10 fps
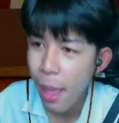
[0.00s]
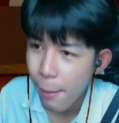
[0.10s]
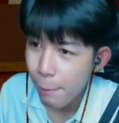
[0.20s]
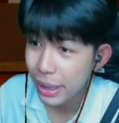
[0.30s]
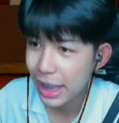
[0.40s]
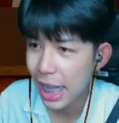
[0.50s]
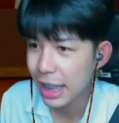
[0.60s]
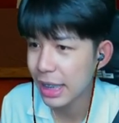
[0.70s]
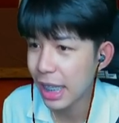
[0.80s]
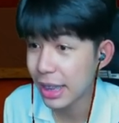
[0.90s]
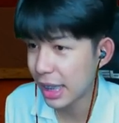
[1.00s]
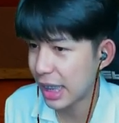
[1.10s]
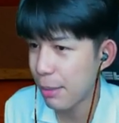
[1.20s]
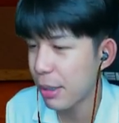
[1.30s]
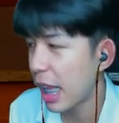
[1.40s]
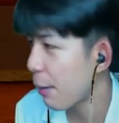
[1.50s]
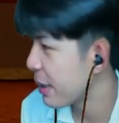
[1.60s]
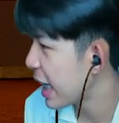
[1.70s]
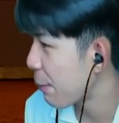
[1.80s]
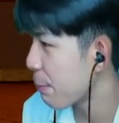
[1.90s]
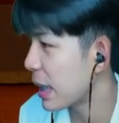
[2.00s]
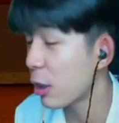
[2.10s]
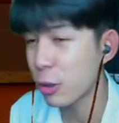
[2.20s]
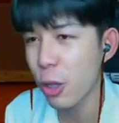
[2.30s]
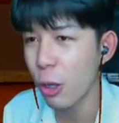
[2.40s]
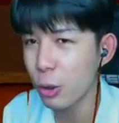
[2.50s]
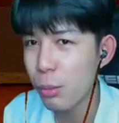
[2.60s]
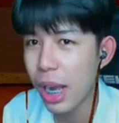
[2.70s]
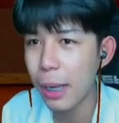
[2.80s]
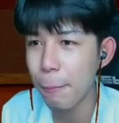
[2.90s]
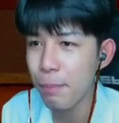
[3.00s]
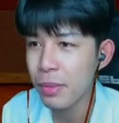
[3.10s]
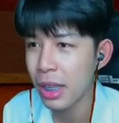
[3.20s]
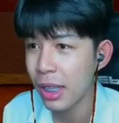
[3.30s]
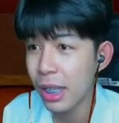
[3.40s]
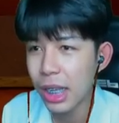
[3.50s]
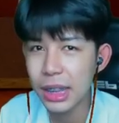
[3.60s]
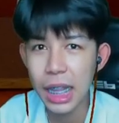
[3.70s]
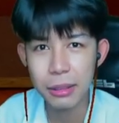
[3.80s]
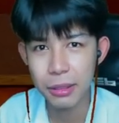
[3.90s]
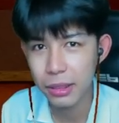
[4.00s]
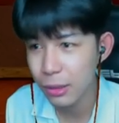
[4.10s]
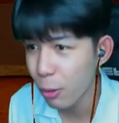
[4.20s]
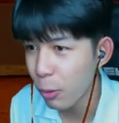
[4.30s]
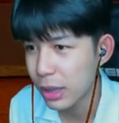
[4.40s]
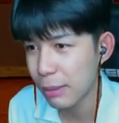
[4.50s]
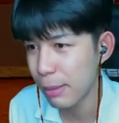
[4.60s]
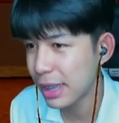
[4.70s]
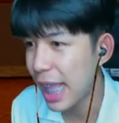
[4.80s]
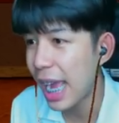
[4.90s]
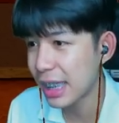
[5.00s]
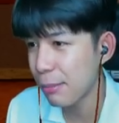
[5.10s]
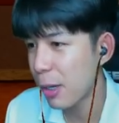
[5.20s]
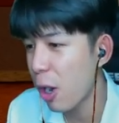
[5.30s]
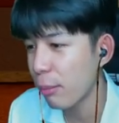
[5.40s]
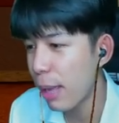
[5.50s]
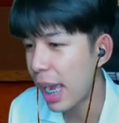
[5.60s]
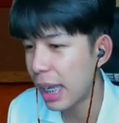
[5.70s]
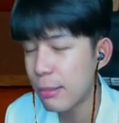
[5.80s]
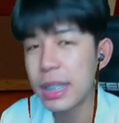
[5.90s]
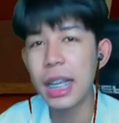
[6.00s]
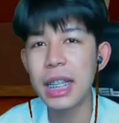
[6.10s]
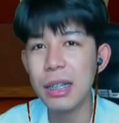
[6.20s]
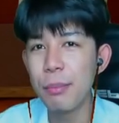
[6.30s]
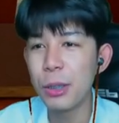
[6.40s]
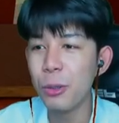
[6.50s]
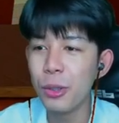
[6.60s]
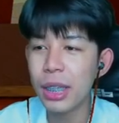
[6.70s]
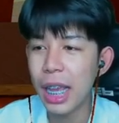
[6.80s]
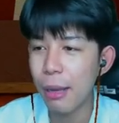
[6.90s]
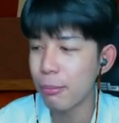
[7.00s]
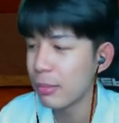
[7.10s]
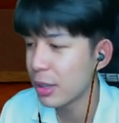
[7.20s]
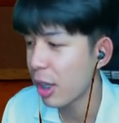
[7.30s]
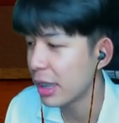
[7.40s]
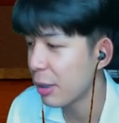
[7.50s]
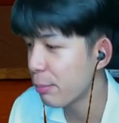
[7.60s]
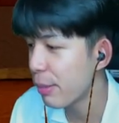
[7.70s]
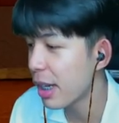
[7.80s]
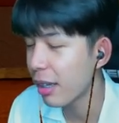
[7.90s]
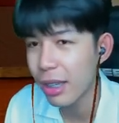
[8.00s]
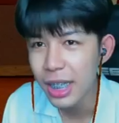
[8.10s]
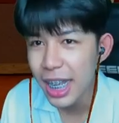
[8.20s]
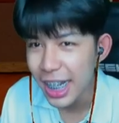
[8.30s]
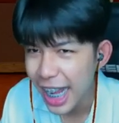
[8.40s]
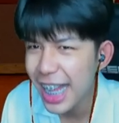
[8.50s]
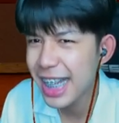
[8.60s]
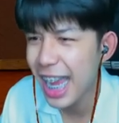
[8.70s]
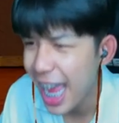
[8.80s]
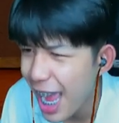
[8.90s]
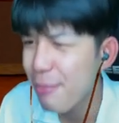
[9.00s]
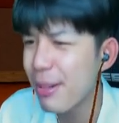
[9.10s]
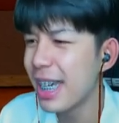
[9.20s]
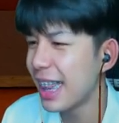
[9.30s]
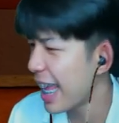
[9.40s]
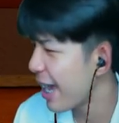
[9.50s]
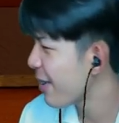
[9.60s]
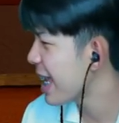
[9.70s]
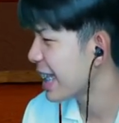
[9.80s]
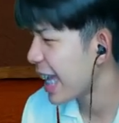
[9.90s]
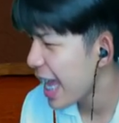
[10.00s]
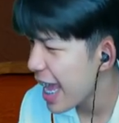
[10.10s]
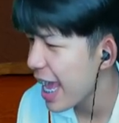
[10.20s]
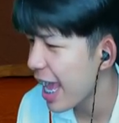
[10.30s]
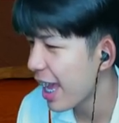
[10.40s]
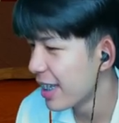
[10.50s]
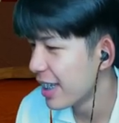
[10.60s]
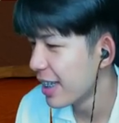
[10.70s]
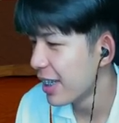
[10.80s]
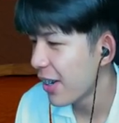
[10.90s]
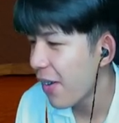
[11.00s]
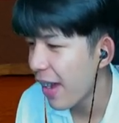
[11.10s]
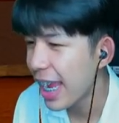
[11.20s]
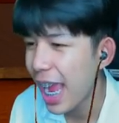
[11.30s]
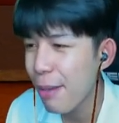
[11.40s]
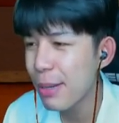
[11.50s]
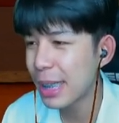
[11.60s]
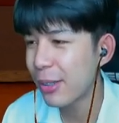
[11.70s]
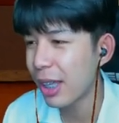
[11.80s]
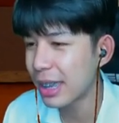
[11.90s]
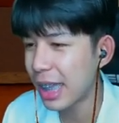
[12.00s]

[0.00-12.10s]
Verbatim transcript: พัฒนาด้านการตัดคลิปแล้วนะครับ พี่อย่าไปส่องๆดูบ้างครับ ก็ตัดโอ้โหตัดแม่งต่างจากเมื่อก่อนมากอะเอฟซีก็อย่าลืมไปดูด้วยนะครับตอนนี้คุณเปิร์ก็ใกล้จะห้าหมื่นแล้วเย็ดเคขอให้ห้าหมื่นก่อน